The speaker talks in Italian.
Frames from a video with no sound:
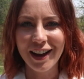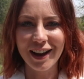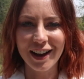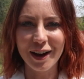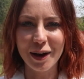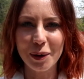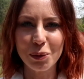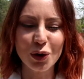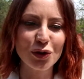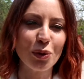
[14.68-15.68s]
eh,
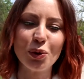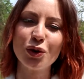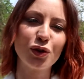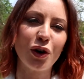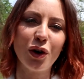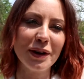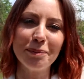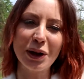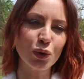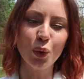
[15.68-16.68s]
molto molto
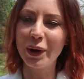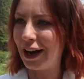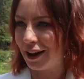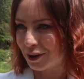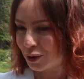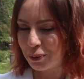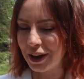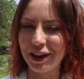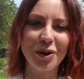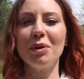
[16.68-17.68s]
immatura
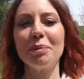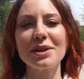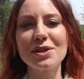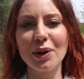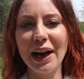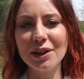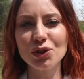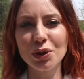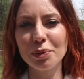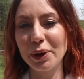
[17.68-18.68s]
come, come,
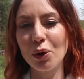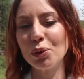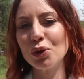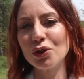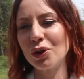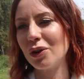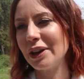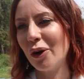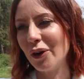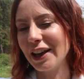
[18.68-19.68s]
personaggio, però molto
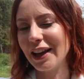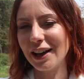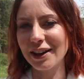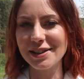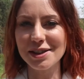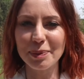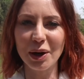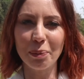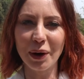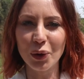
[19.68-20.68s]
ironica, che si
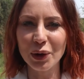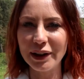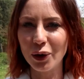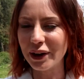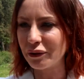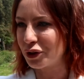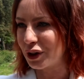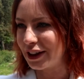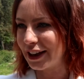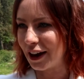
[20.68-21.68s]
ispira un po' a Gollioni in
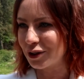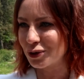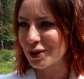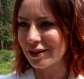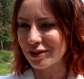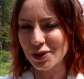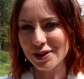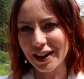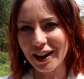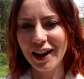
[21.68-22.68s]
Fiori di Cactus, non so
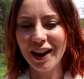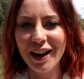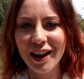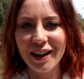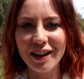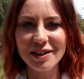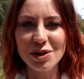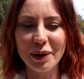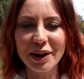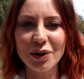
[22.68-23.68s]
se eh,
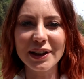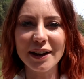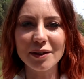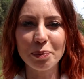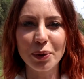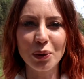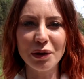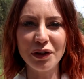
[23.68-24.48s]
insomma, ricordate un po' quel